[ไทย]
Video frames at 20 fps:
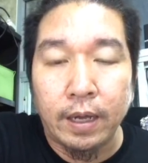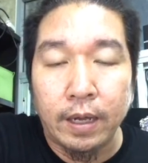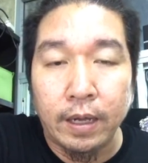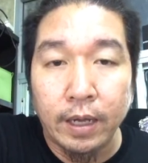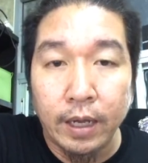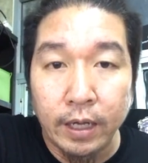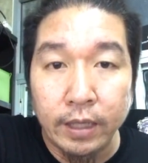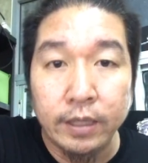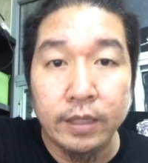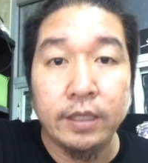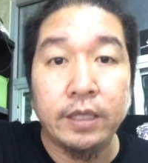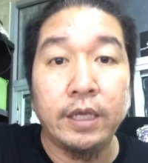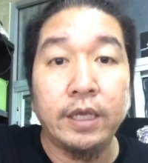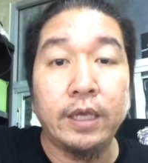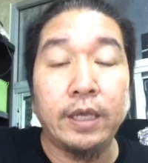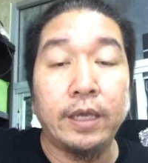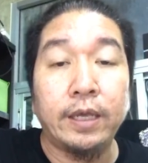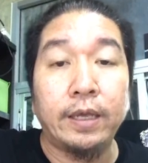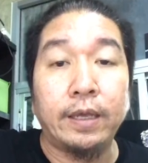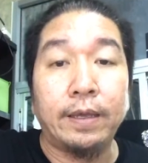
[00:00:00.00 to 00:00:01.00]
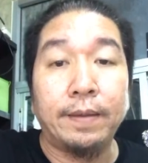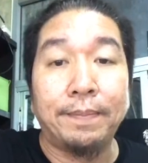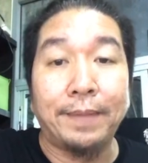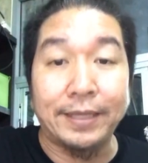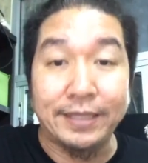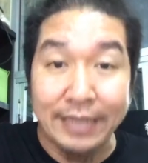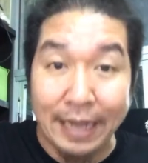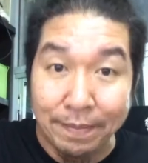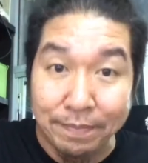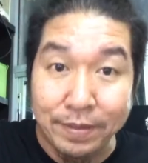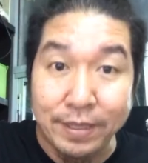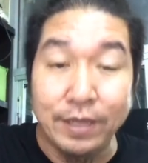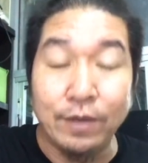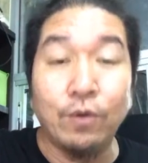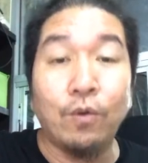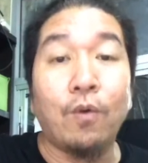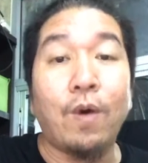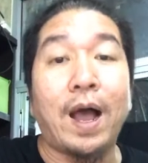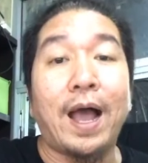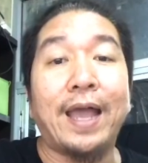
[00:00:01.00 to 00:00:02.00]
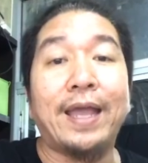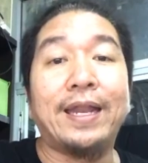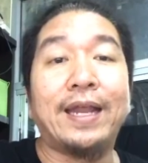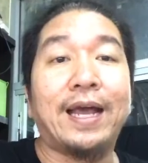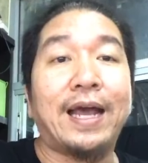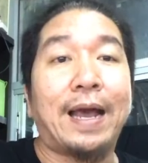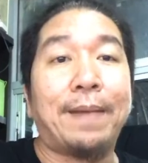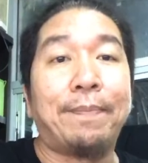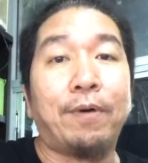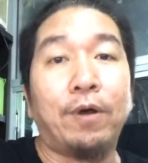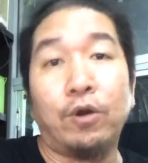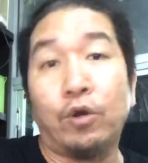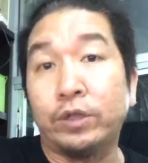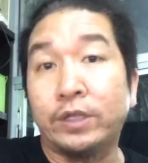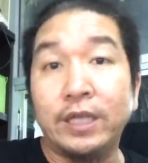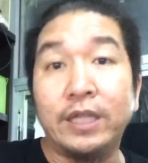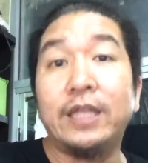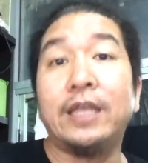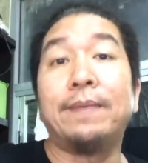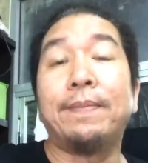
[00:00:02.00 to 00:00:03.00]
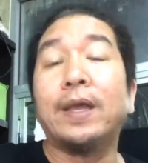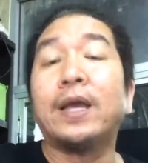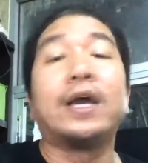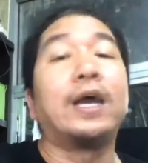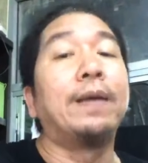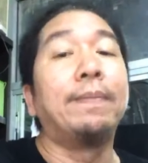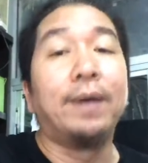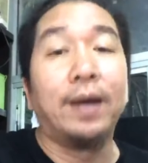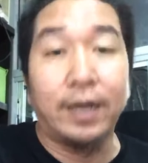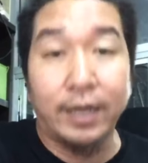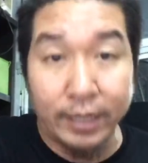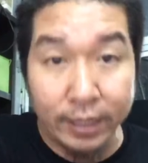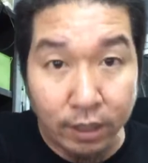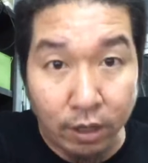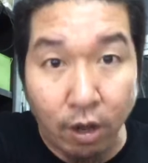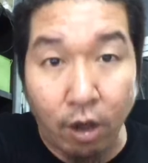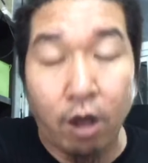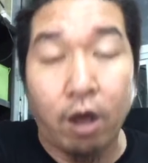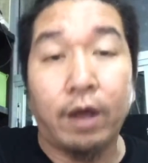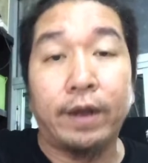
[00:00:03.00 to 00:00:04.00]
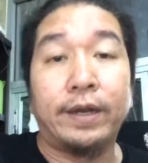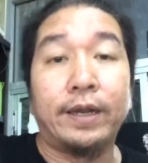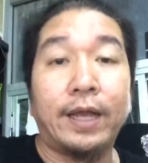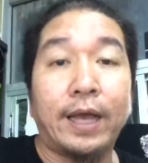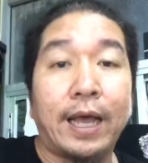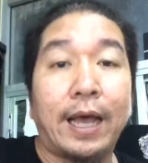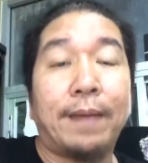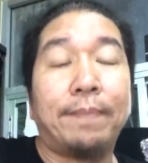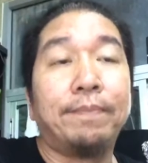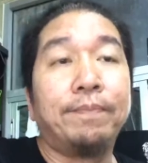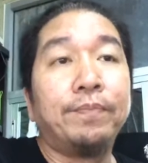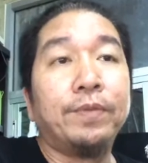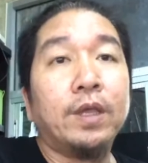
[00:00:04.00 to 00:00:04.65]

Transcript: เงินที่มัดจำคิวไว้นะครับ เพราะรถที่นี่ไม่เคยเบิกเงินก่อนนะครับ